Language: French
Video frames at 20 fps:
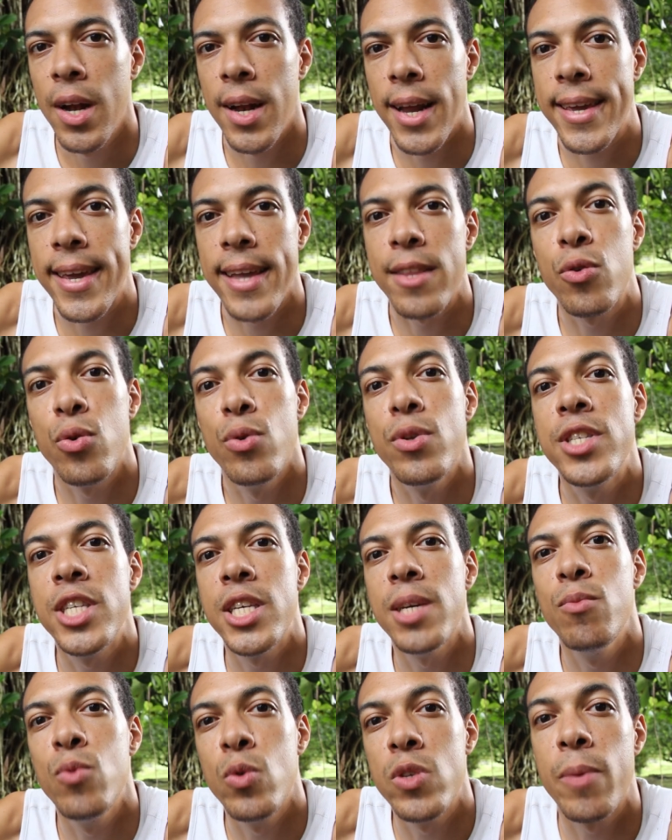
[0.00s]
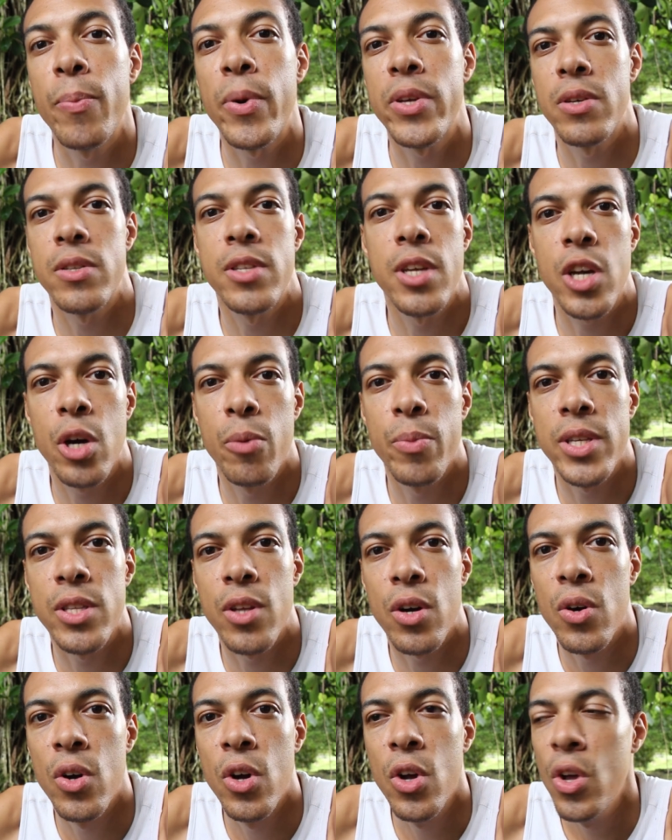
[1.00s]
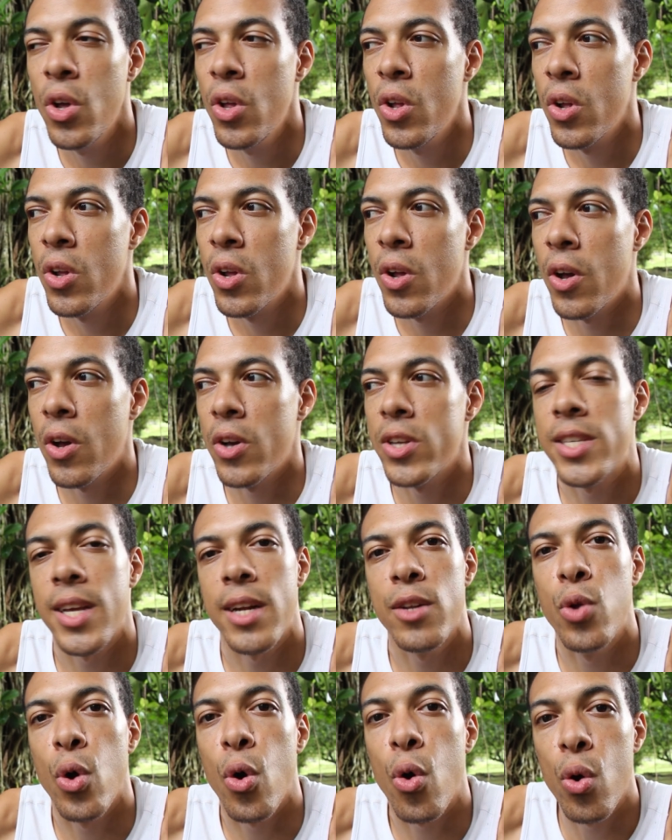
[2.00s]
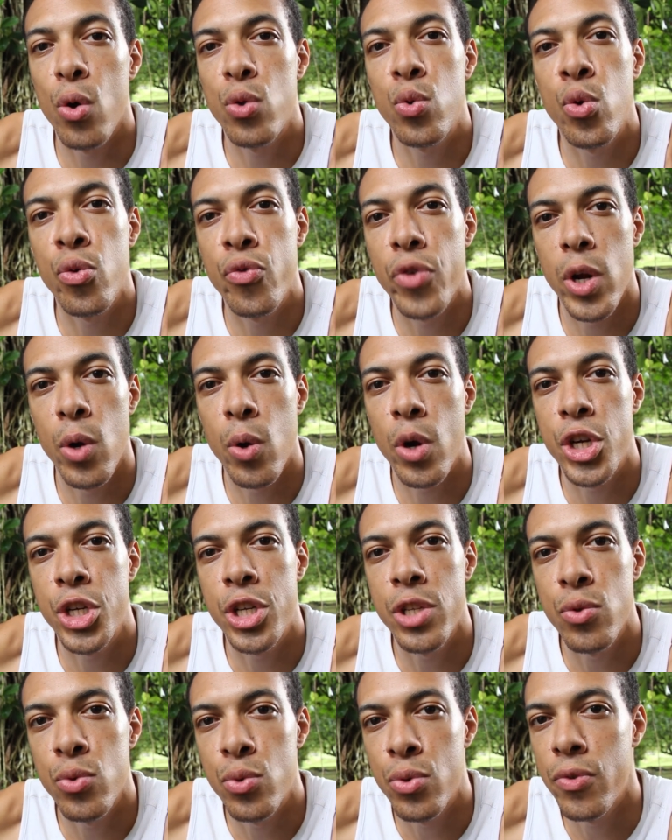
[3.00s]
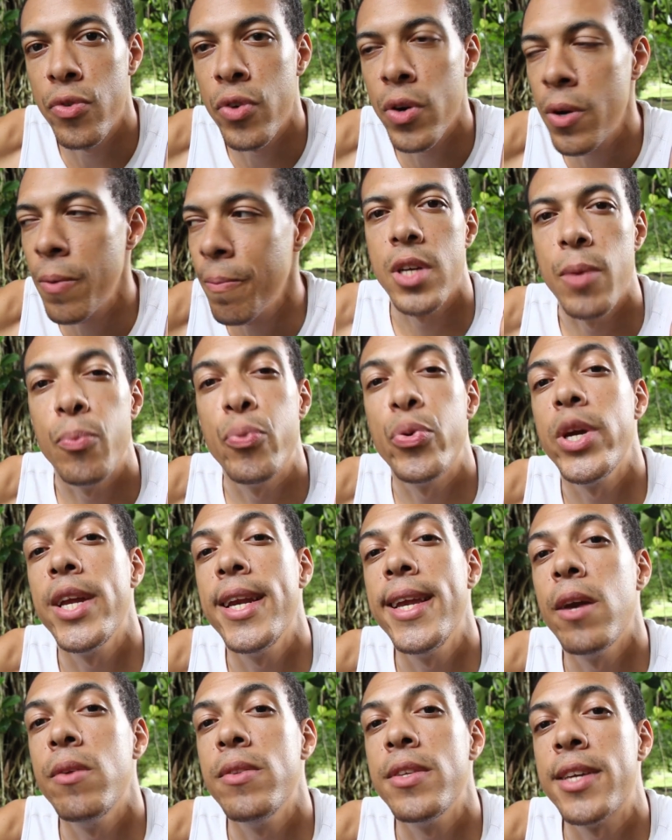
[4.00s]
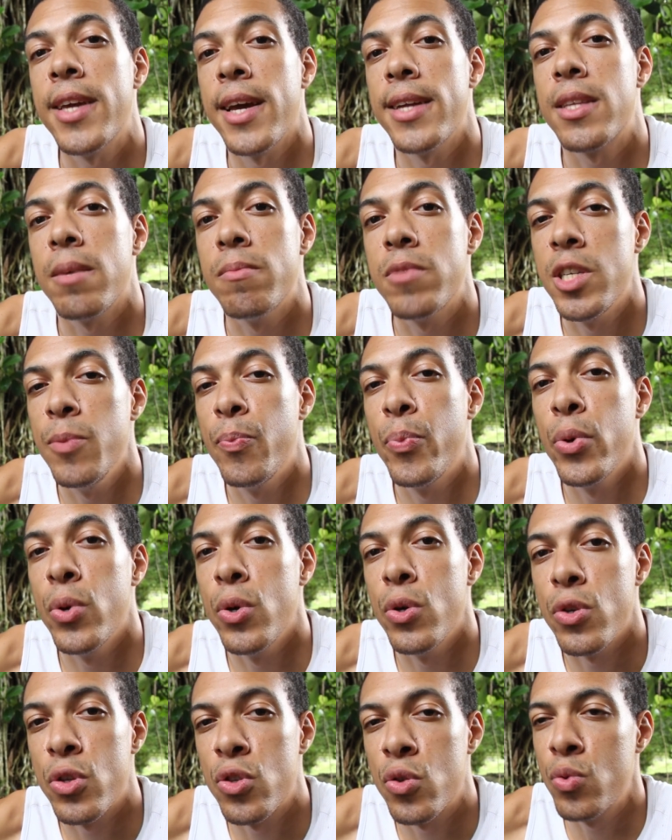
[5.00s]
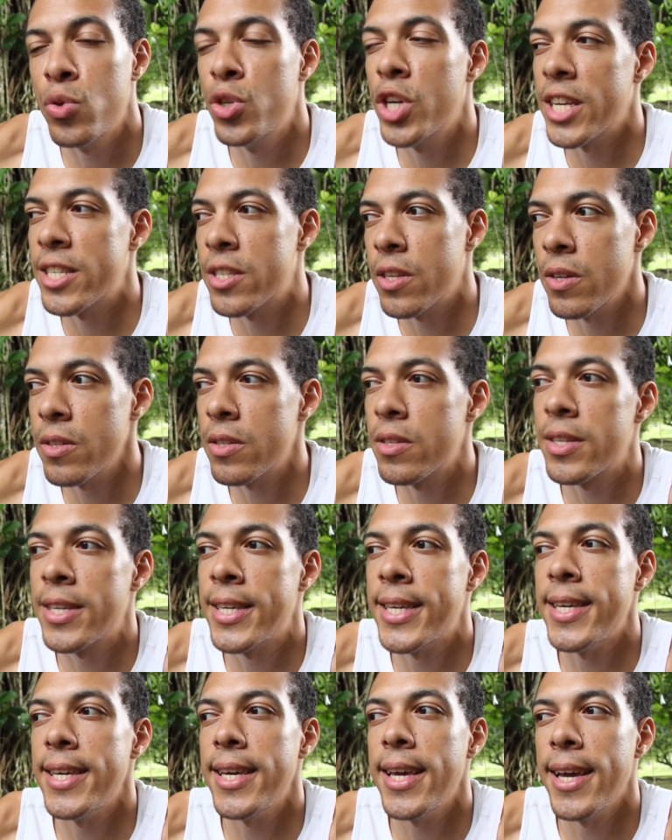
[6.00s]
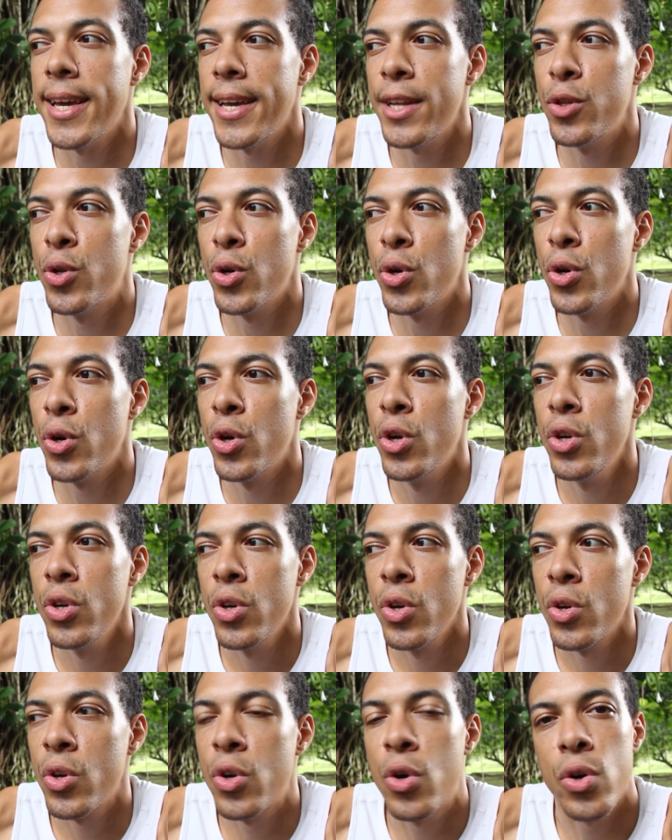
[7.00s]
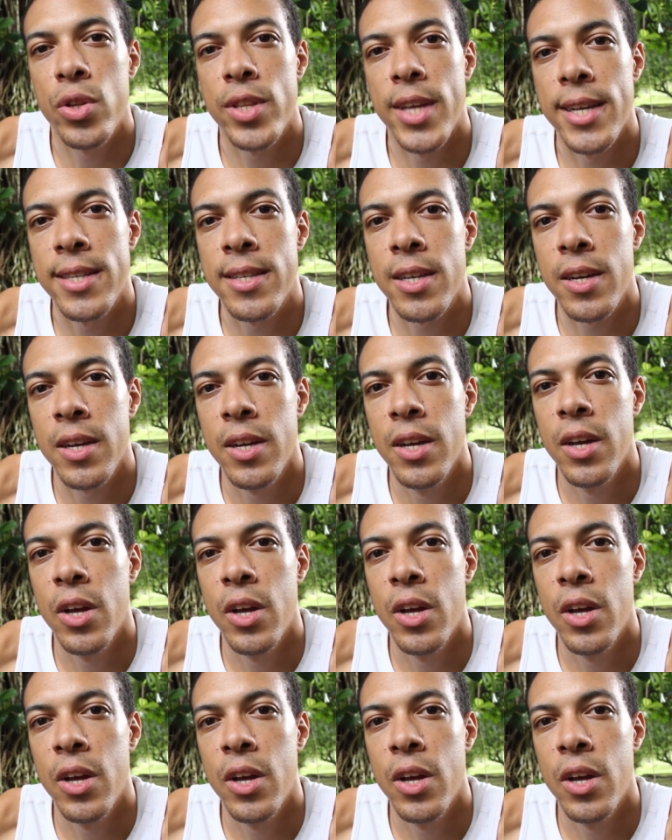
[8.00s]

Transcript: La quête ultime nous est présentée comme étant celle de retrouver l'origine du vent. Et puis il y a une quête un petit peu sous-jacente qui est de connaître